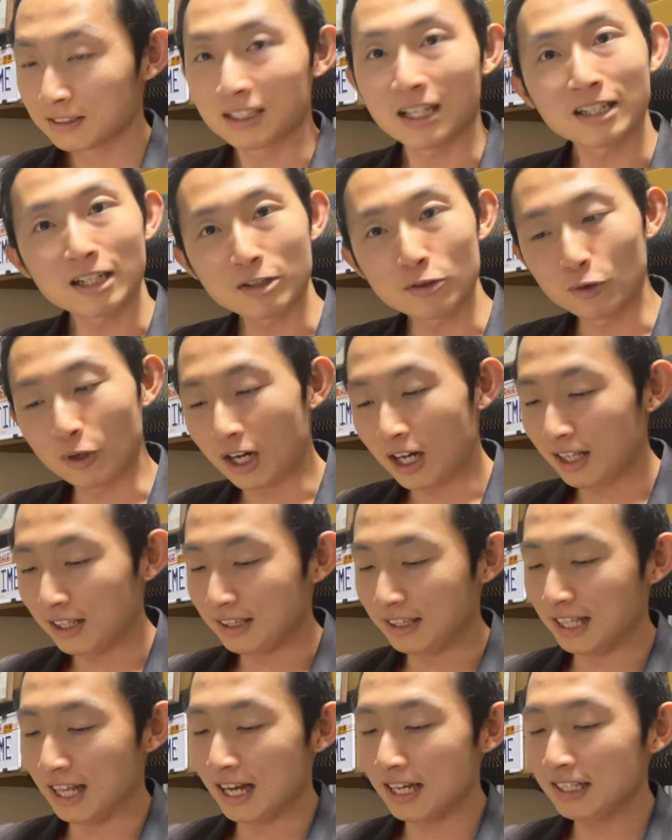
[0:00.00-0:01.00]
価格は
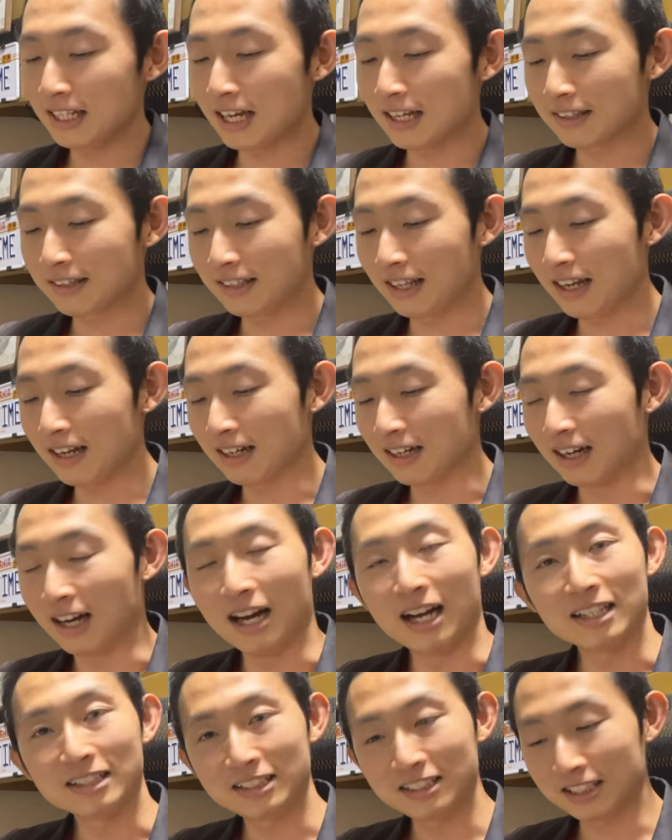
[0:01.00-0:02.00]

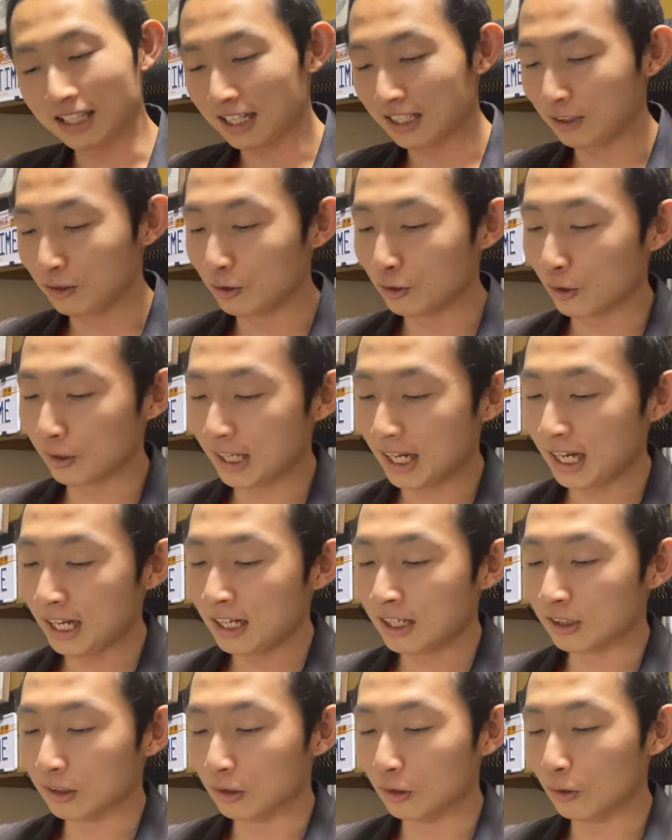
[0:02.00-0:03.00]
7.83ユーロで、
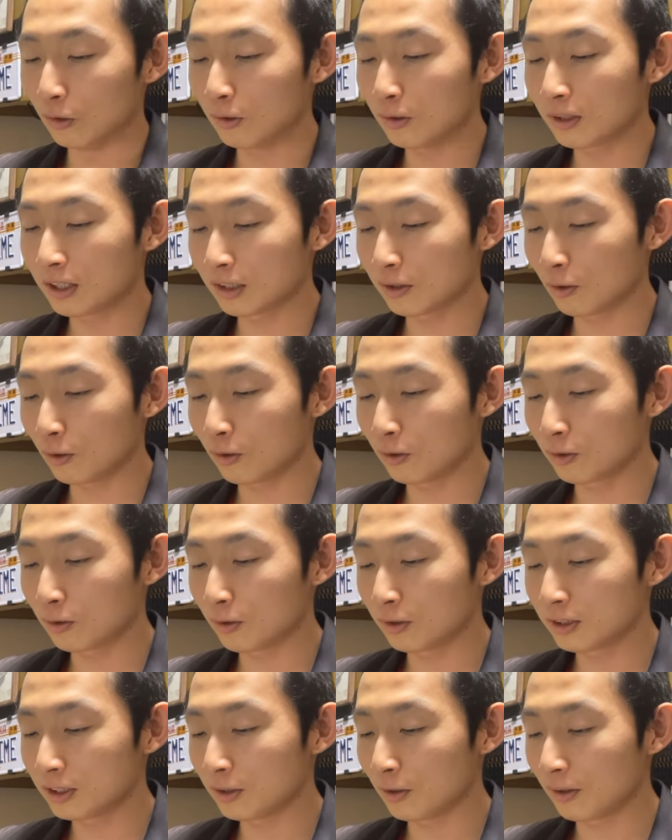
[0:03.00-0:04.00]
動画投
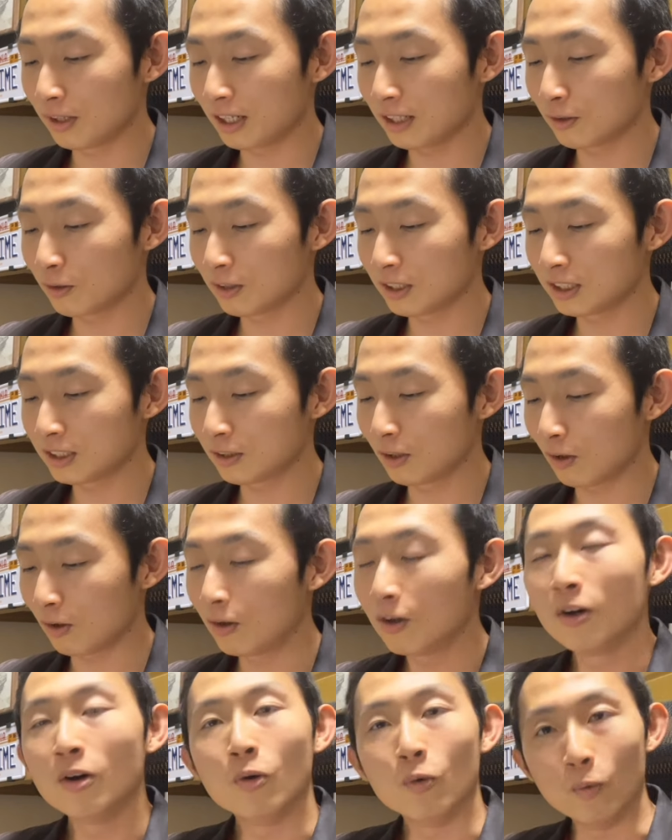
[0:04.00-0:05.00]
稿時のレートです
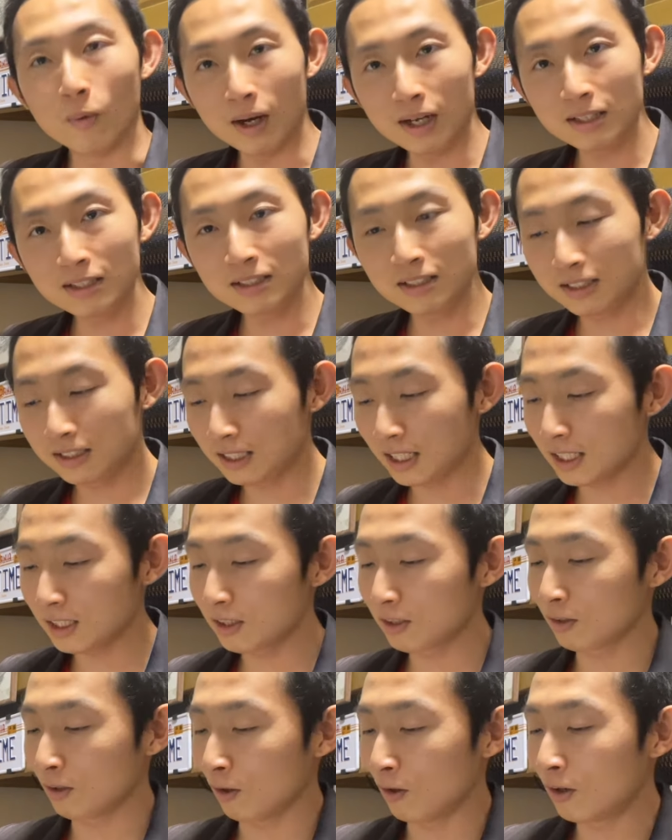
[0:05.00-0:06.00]
と、1
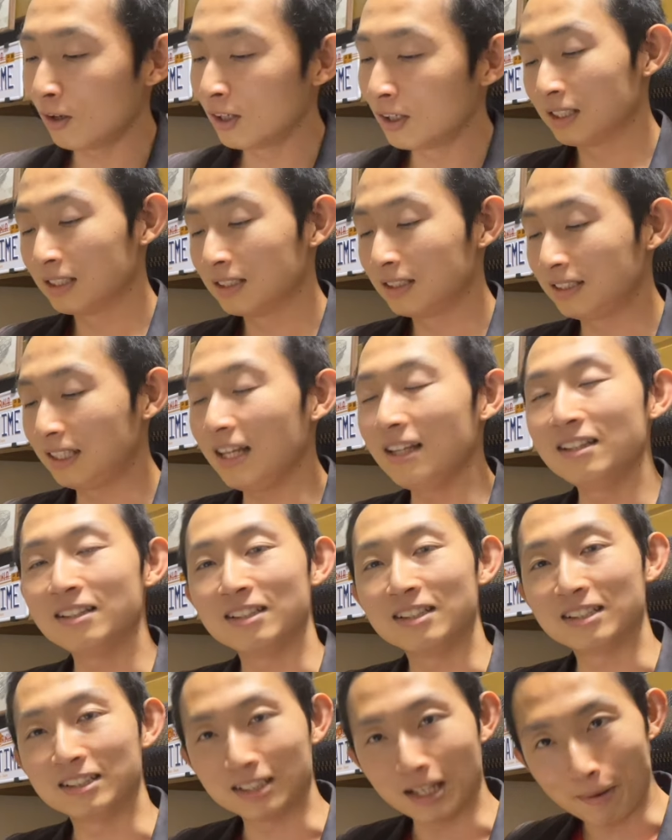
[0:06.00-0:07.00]
セット
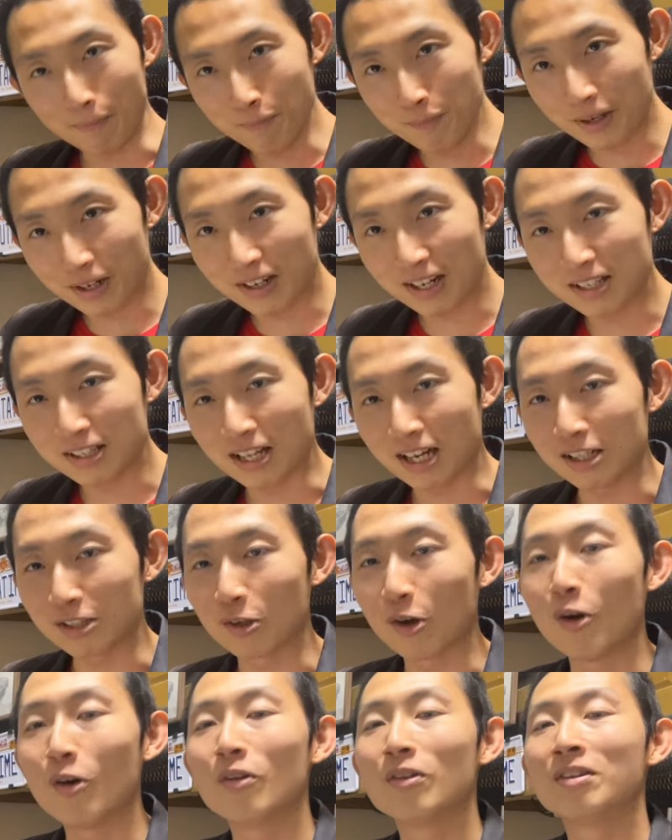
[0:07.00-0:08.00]
1300円台
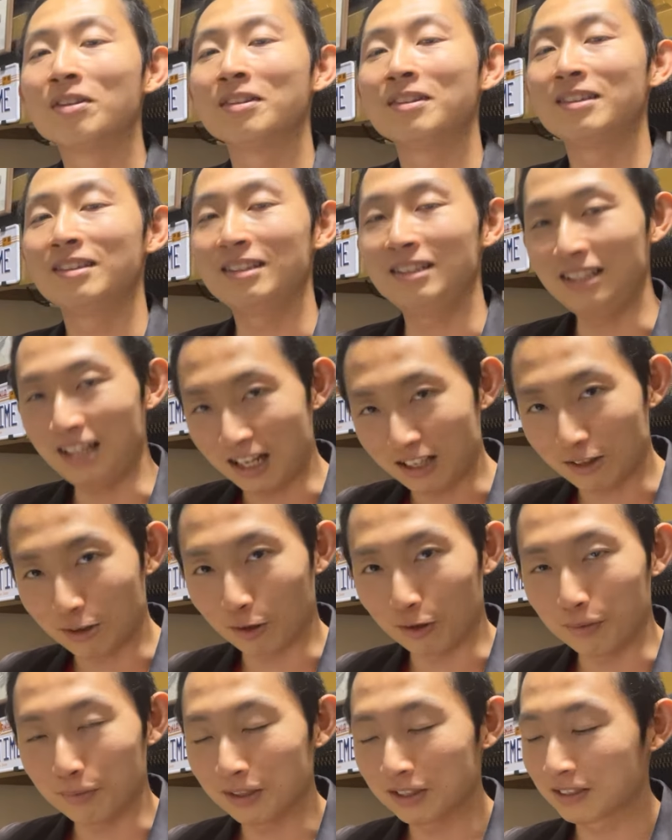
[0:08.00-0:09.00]
となって
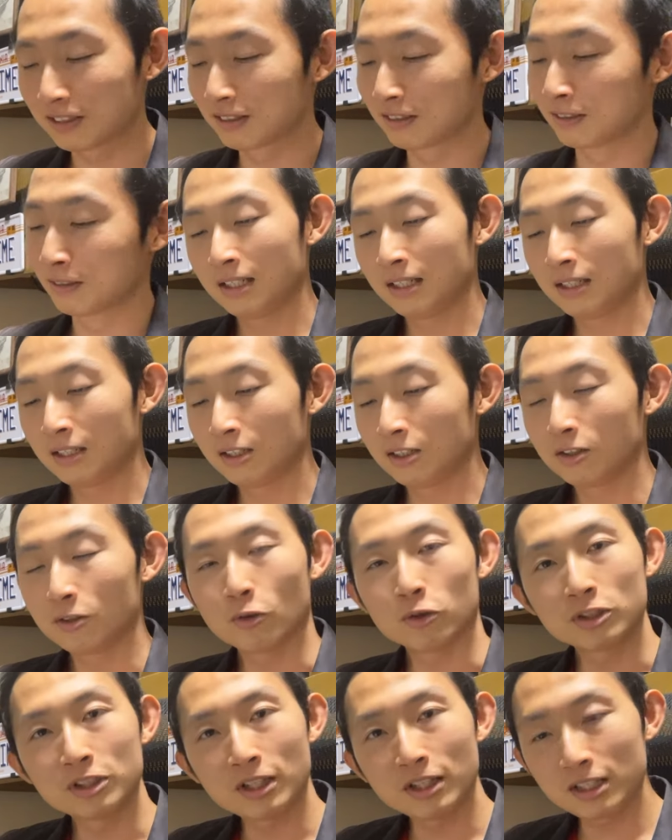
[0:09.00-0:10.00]
おります。
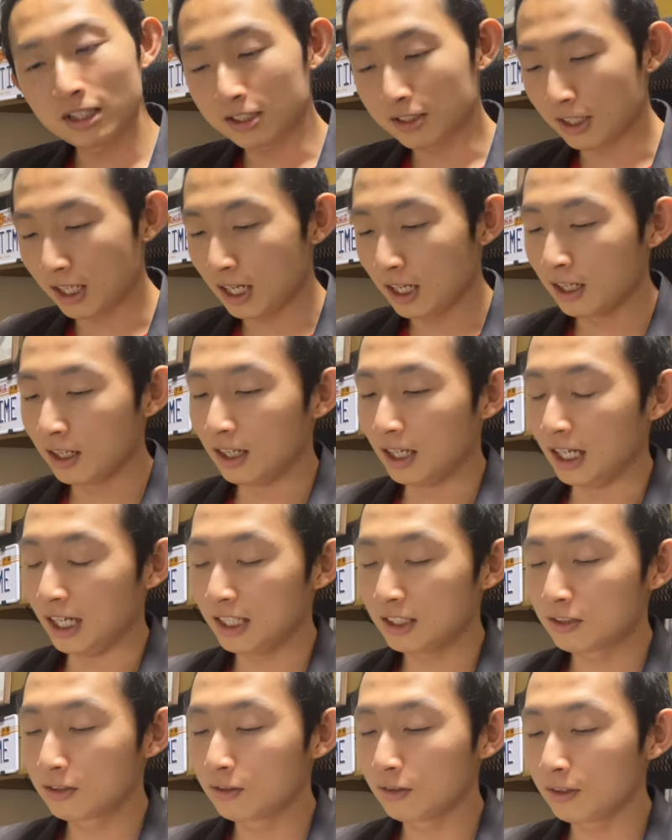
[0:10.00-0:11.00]
こちらはですね、
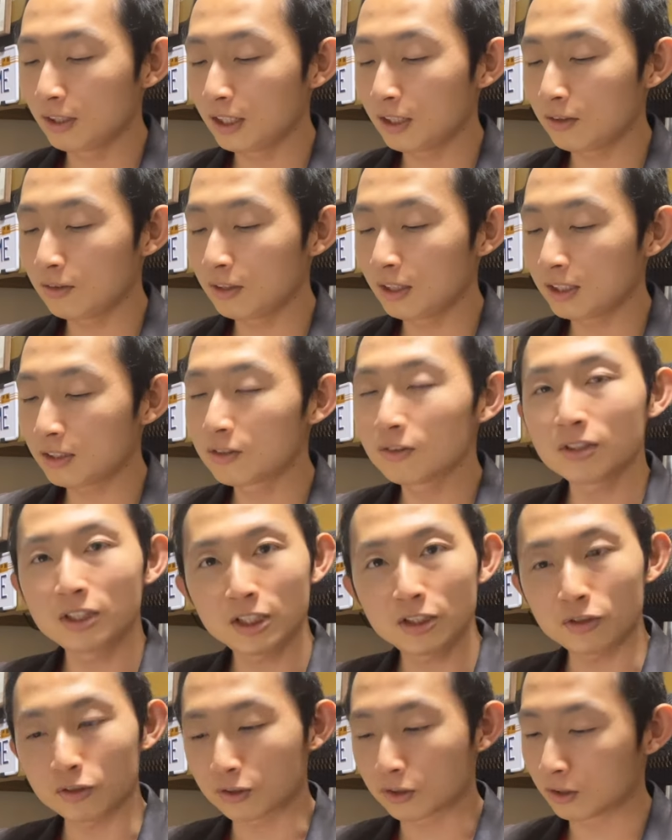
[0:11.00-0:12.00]
SLS
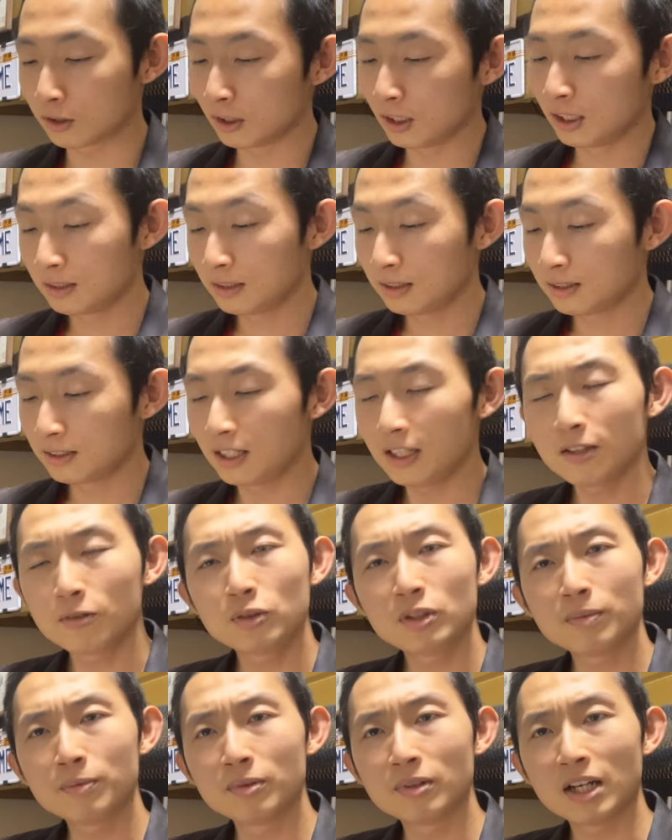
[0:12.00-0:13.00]
技術、
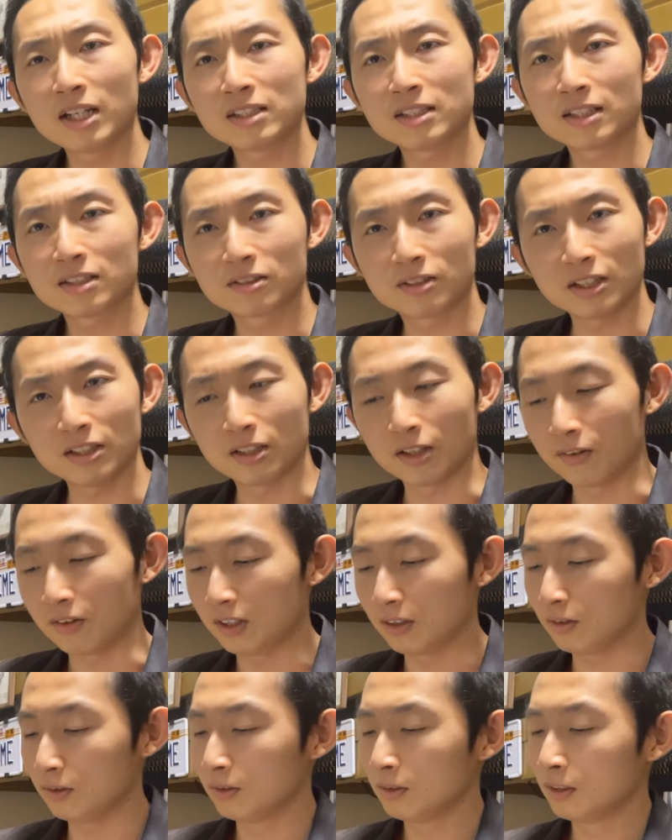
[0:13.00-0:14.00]
セレクティブライザーシンタリング